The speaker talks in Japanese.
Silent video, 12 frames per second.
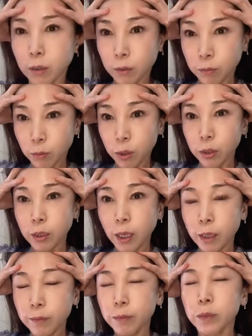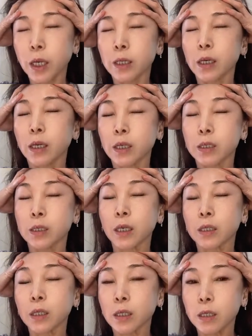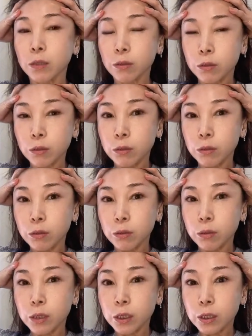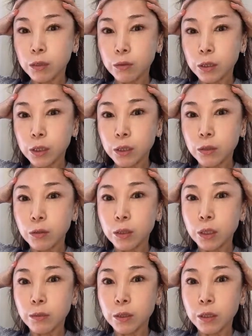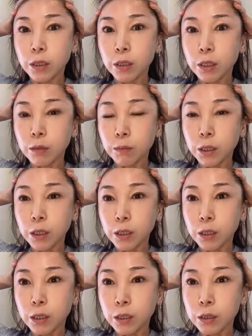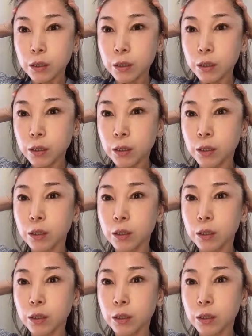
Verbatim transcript: 持って鼻から吸って吐きながらぐーっと小さく小さく収めていきます